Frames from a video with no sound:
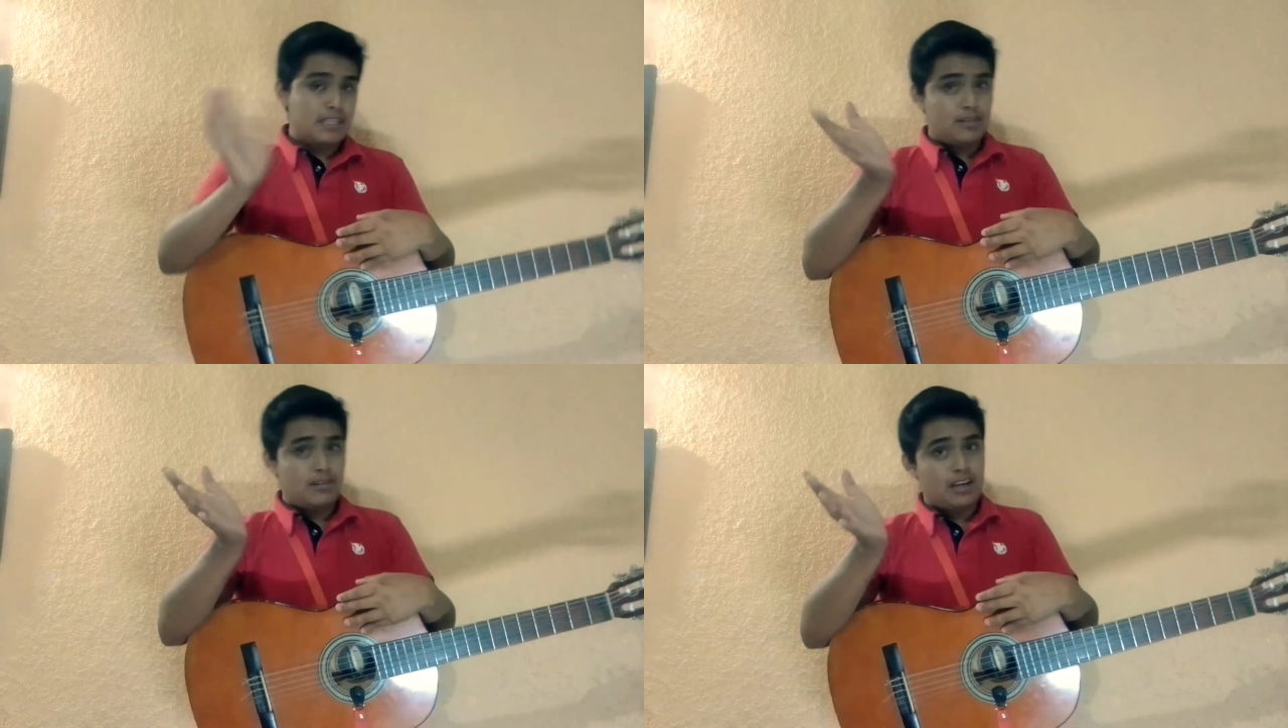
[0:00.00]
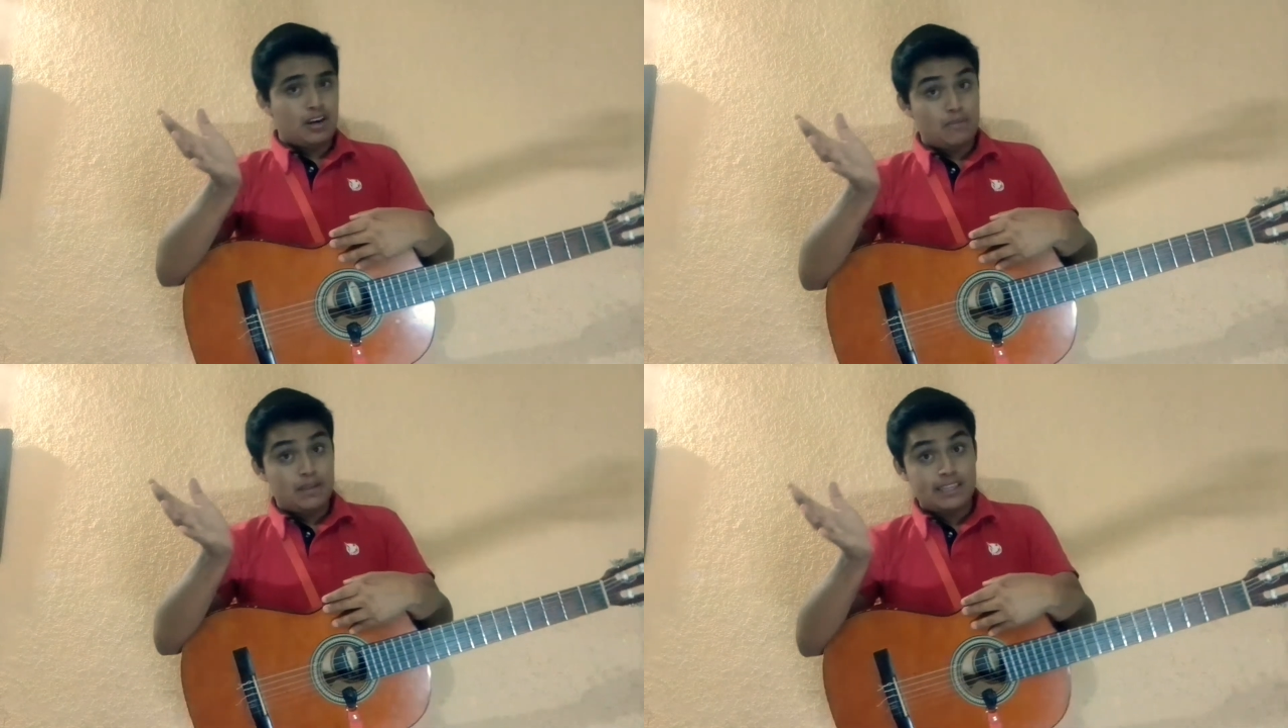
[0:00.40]
5
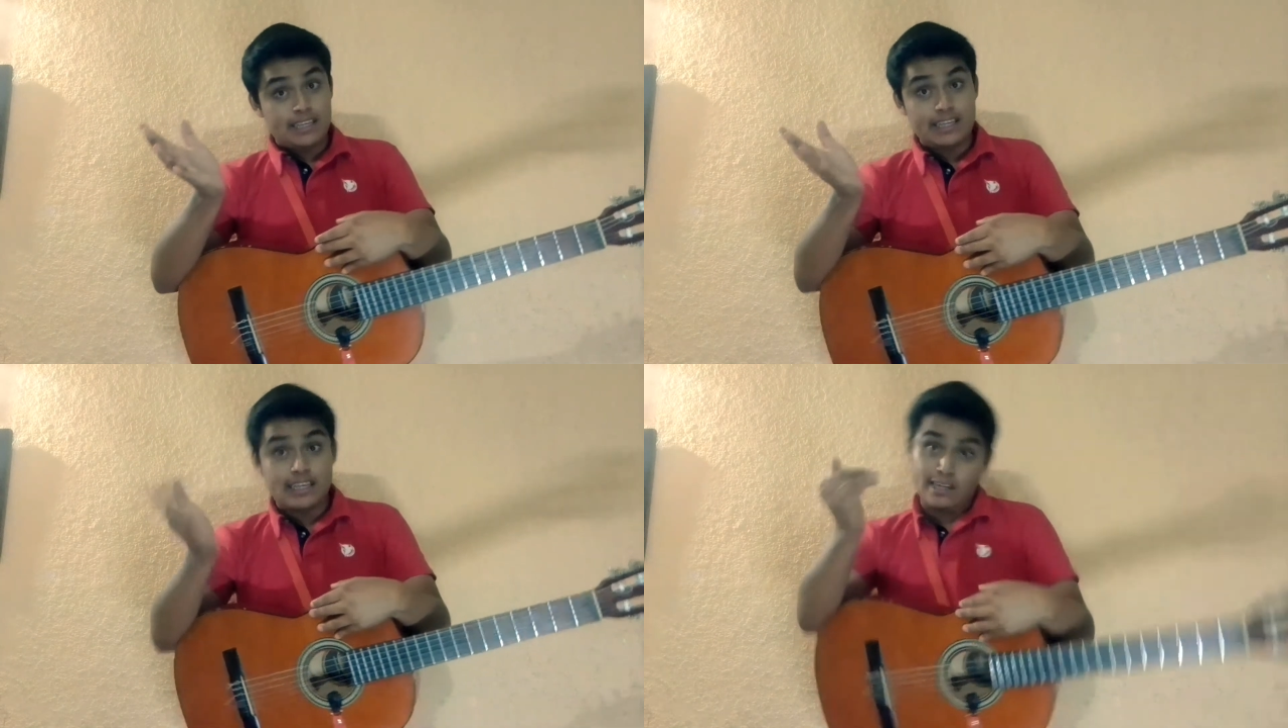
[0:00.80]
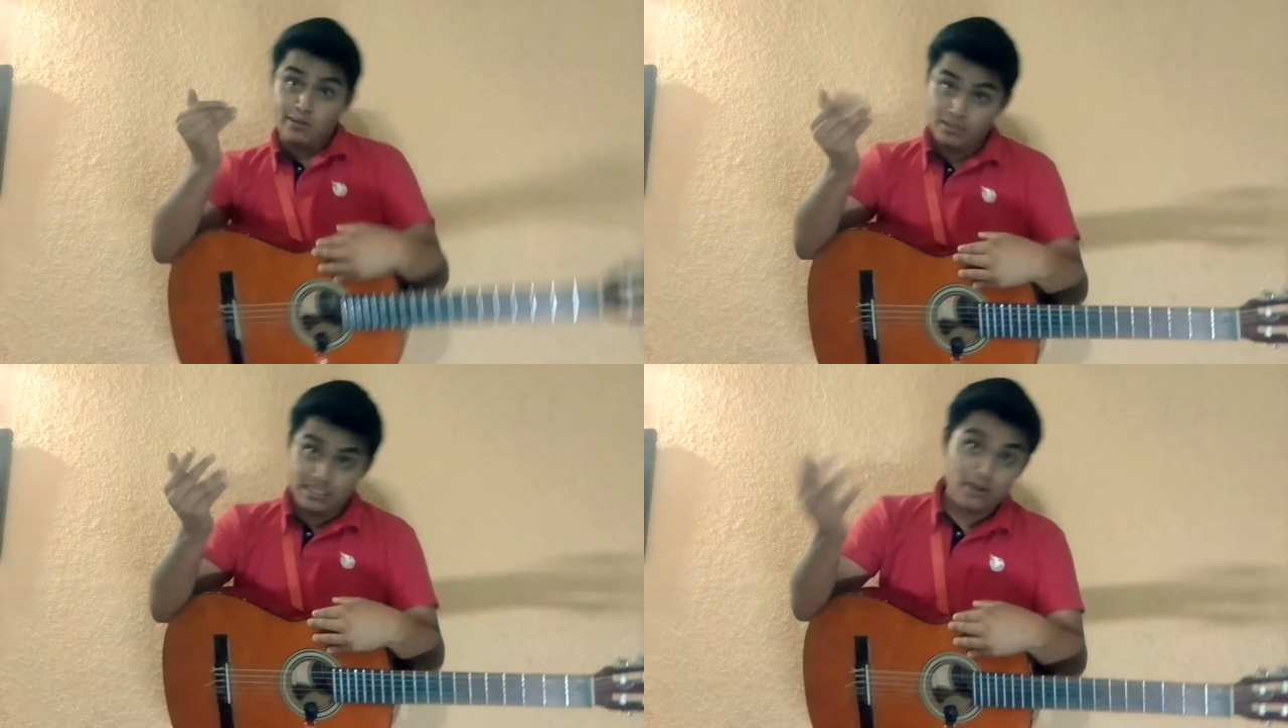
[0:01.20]
que comenten que
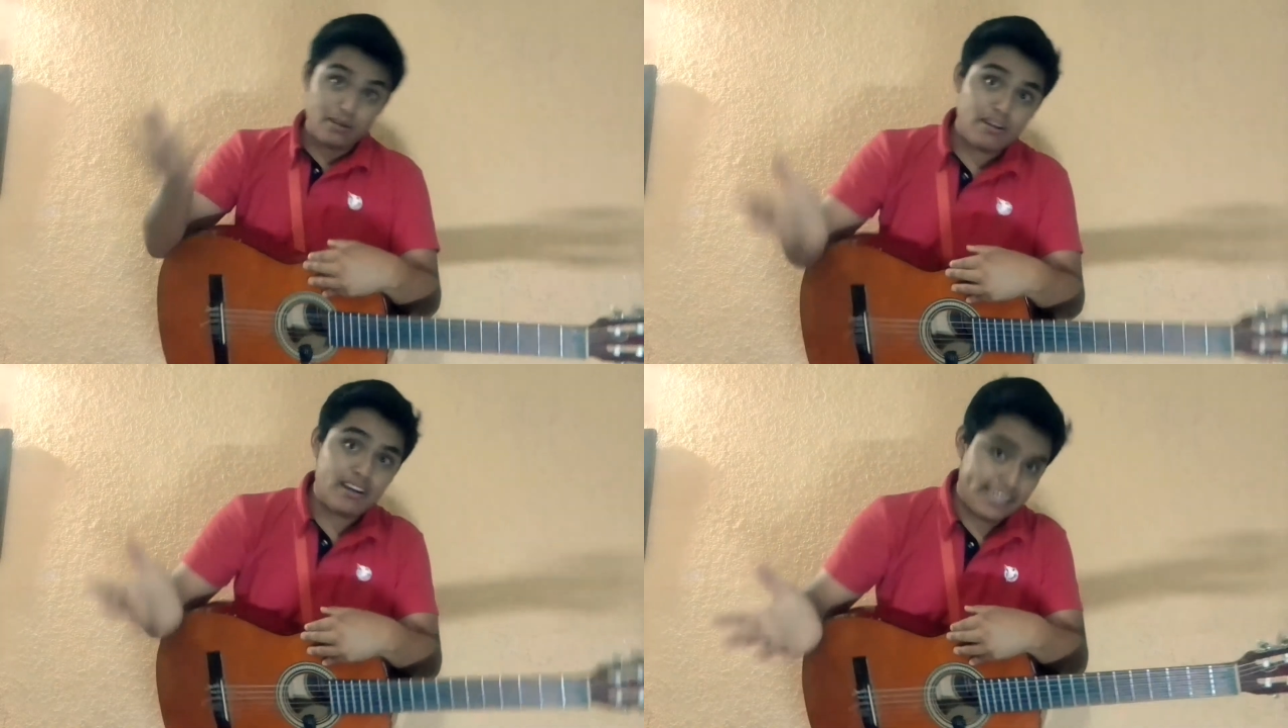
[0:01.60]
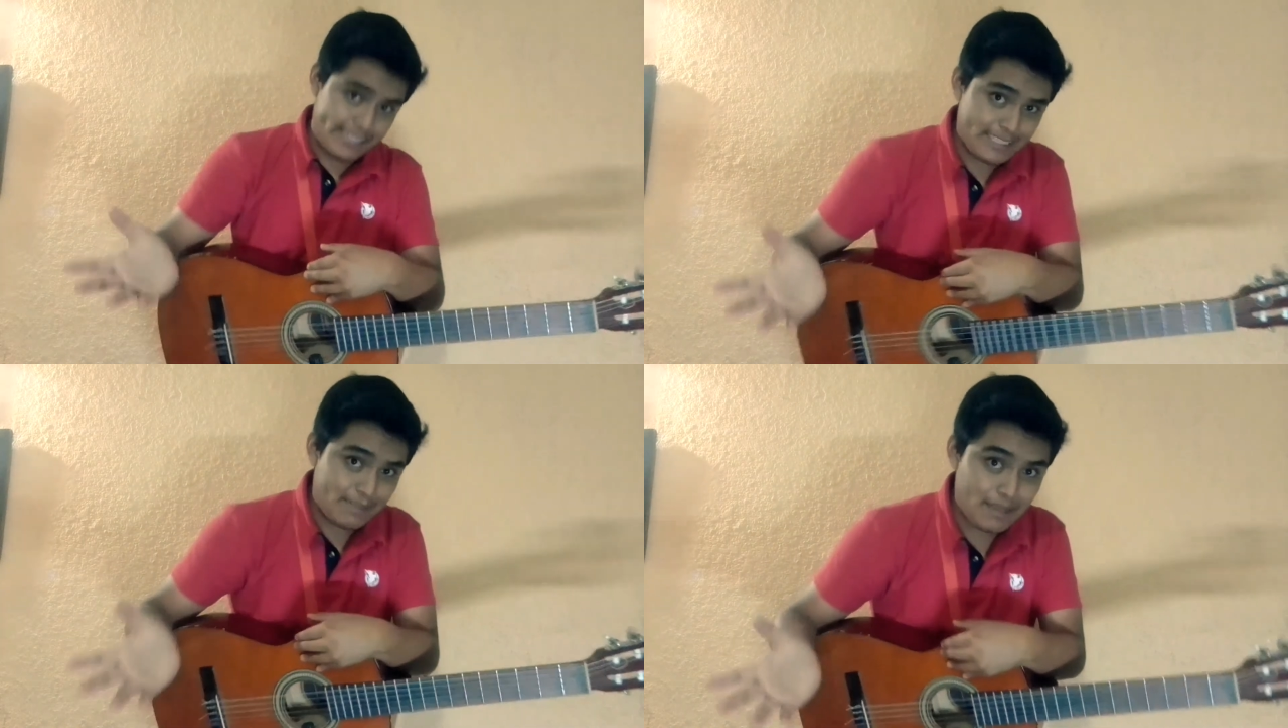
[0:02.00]
quieren un saludo en
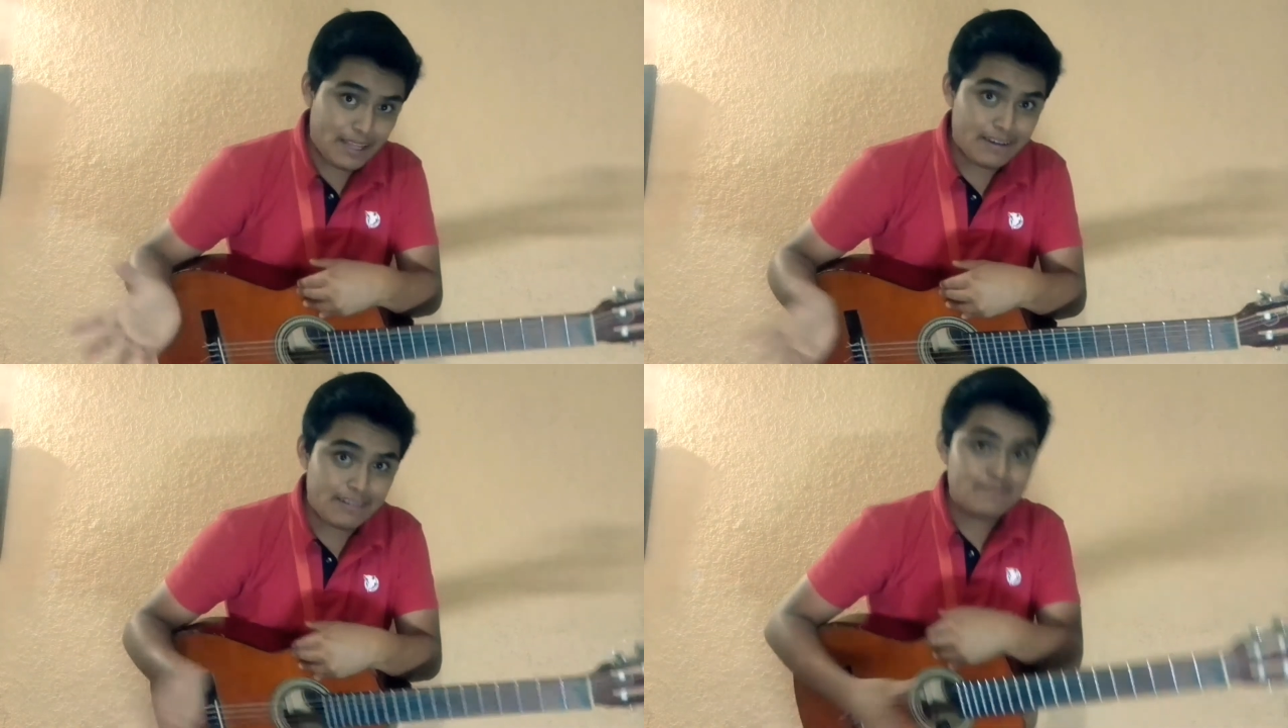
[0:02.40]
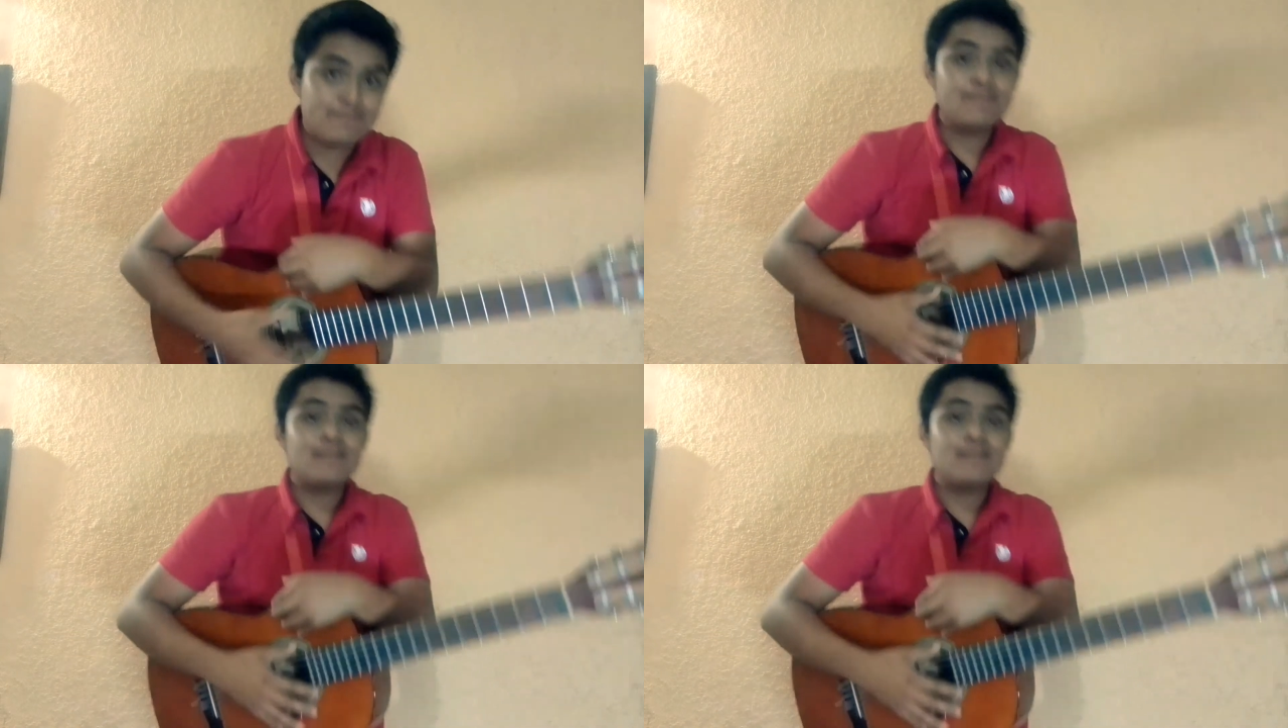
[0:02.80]
este video.